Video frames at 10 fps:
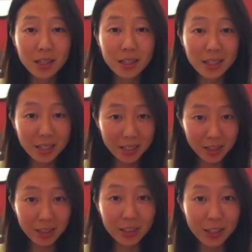喜
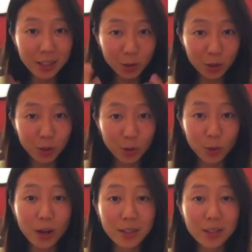乐的一个震
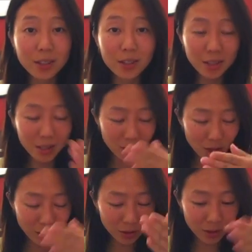动环境，先
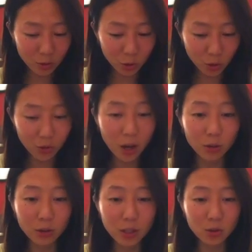让自己充
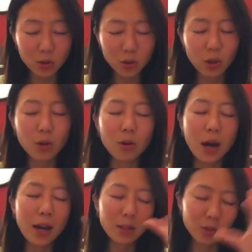好电之后，
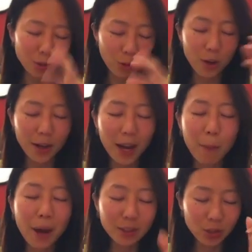还是回来
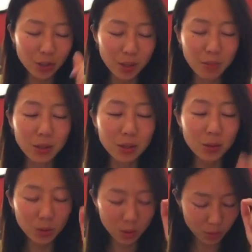把这些面
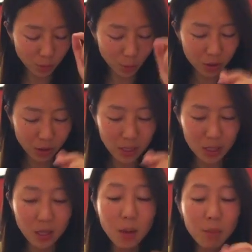问
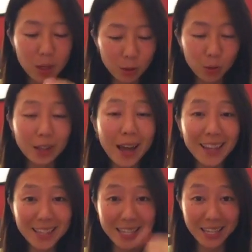题面对
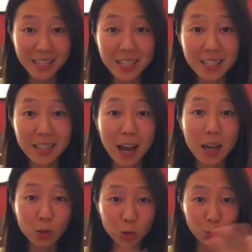它，捡起
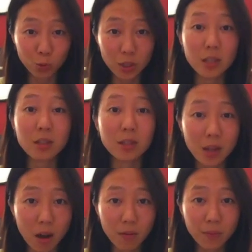来处理
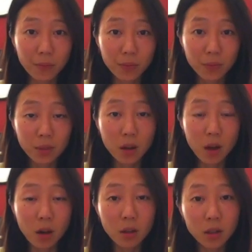掉，
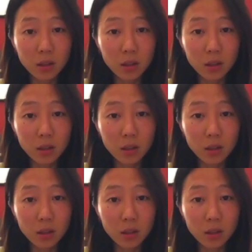哈。